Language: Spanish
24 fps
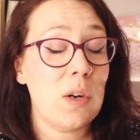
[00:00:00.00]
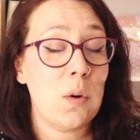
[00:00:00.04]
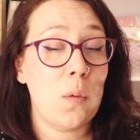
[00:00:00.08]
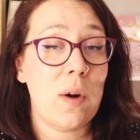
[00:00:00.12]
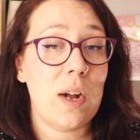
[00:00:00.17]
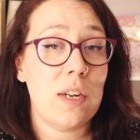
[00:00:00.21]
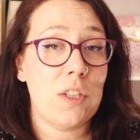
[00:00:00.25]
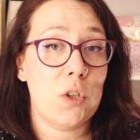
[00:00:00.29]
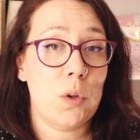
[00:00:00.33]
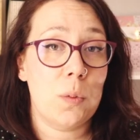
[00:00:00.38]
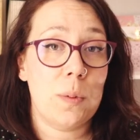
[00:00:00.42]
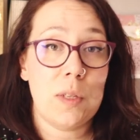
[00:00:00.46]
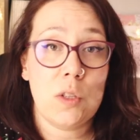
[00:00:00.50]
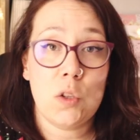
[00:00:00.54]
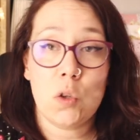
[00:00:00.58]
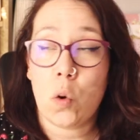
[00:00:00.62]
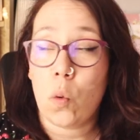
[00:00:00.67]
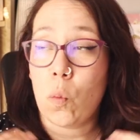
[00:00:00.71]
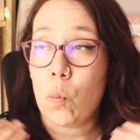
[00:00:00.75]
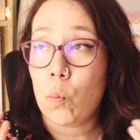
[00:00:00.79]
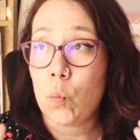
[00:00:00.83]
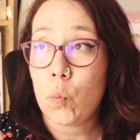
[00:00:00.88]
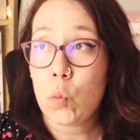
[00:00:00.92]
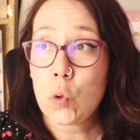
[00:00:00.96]
igual yo
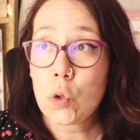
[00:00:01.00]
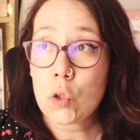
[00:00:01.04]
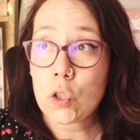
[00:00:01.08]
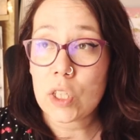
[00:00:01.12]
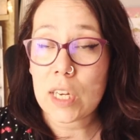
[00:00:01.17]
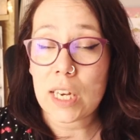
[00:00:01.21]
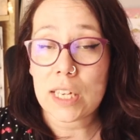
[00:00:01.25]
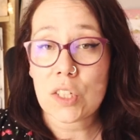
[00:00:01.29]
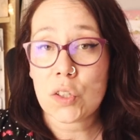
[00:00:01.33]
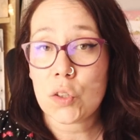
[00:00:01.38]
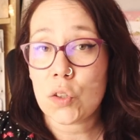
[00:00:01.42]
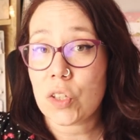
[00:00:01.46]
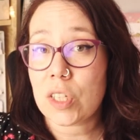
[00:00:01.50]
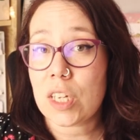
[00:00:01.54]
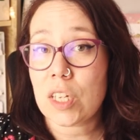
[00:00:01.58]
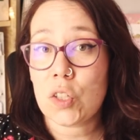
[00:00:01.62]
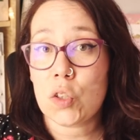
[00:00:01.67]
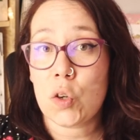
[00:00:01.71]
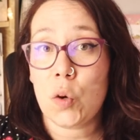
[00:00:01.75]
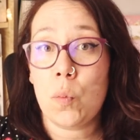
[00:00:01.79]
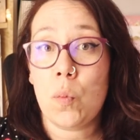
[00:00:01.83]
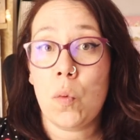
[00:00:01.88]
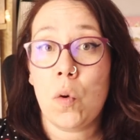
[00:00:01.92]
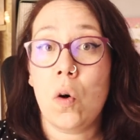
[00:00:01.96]
vendo muchas
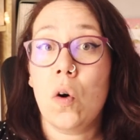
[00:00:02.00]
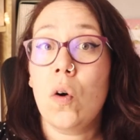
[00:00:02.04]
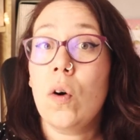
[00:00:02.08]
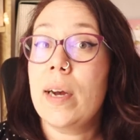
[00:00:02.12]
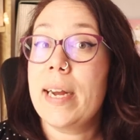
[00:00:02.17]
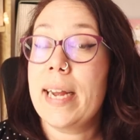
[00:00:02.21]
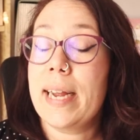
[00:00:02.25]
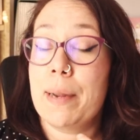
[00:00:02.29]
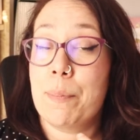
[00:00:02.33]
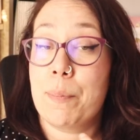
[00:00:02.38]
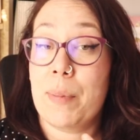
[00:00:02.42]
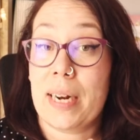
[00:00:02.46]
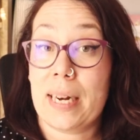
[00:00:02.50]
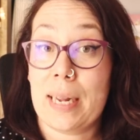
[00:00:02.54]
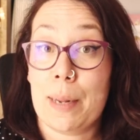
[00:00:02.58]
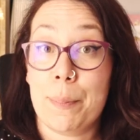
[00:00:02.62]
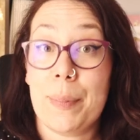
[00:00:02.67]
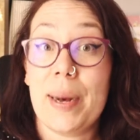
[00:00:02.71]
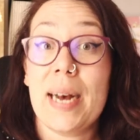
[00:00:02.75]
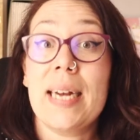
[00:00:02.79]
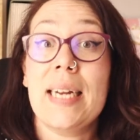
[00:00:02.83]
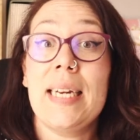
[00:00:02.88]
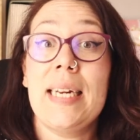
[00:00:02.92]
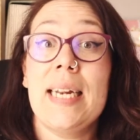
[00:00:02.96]
cosas como eh,
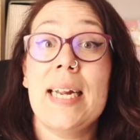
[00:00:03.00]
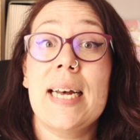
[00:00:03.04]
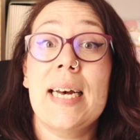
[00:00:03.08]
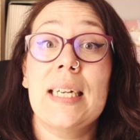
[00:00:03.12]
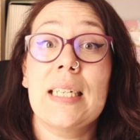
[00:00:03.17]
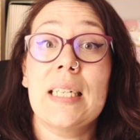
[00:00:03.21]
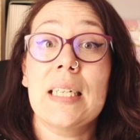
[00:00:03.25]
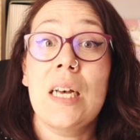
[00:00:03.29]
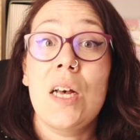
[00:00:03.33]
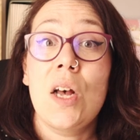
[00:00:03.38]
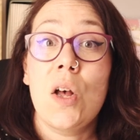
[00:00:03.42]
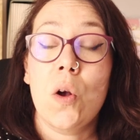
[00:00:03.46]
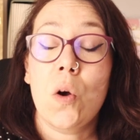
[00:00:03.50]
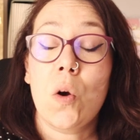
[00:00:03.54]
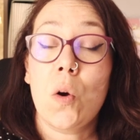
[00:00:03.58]
marcapáginas,